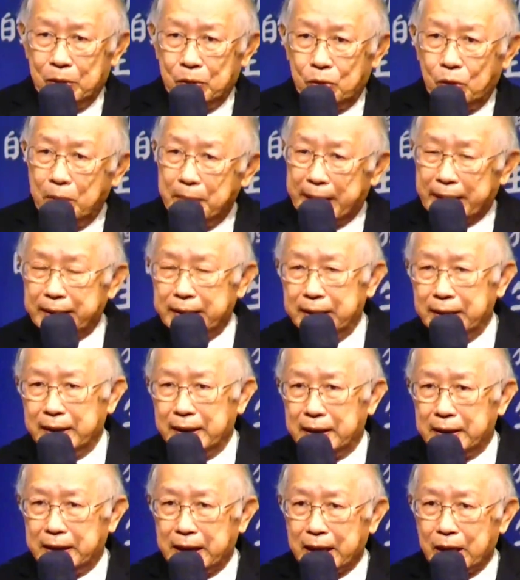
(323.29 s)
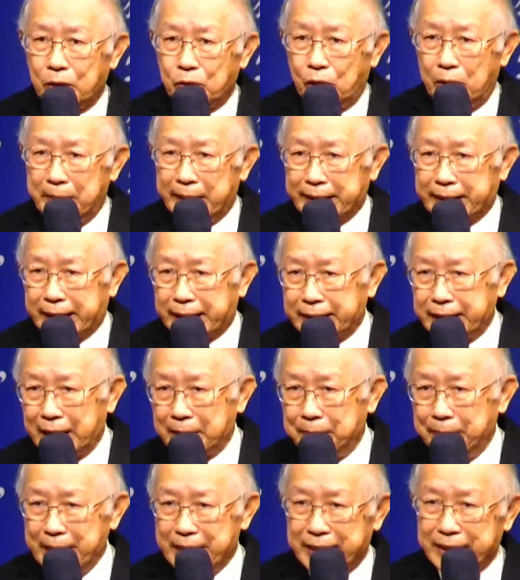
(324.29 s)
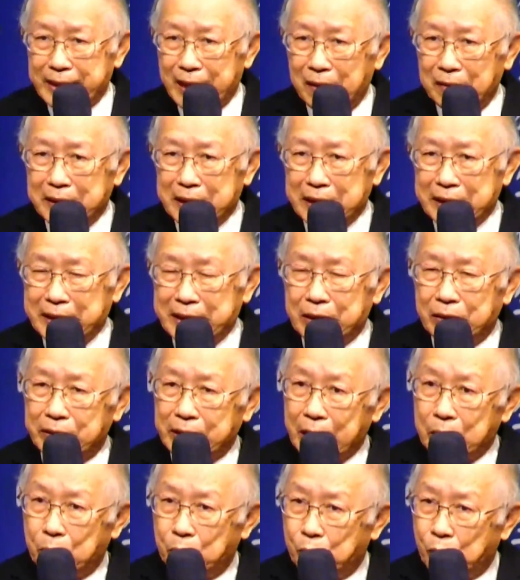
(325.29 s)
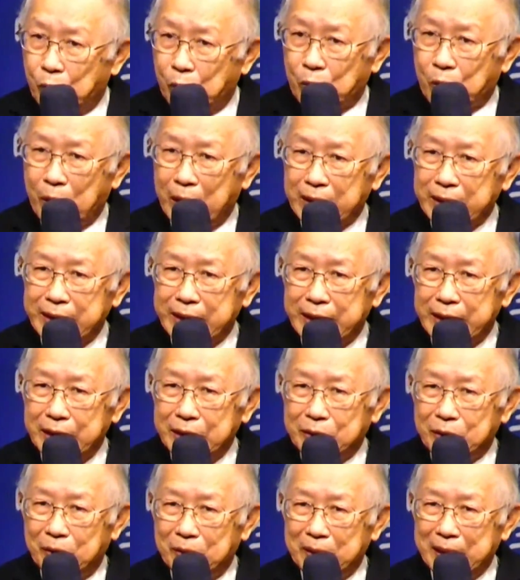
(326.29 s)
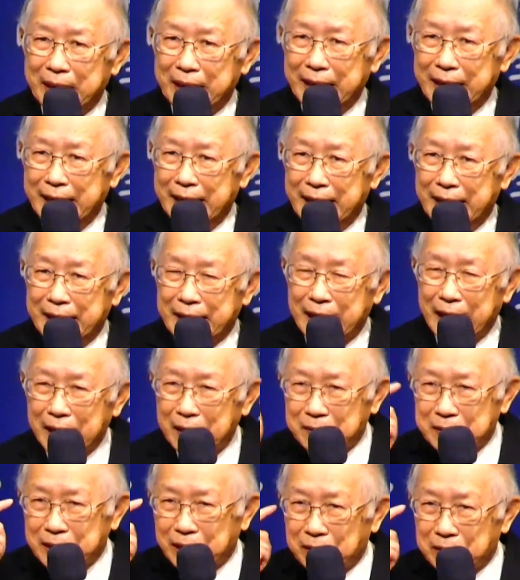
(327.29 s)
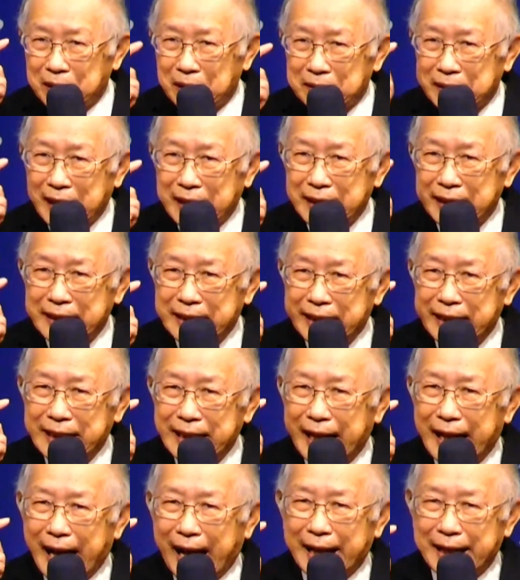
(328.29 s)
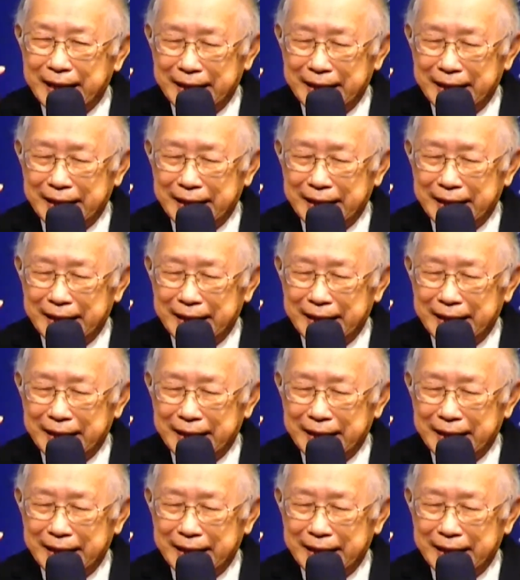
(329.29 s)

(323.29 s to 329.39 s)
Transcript: 罗马呃，这个罗马城在被烧的时候，在火光之中呢，他要找到他的灵感。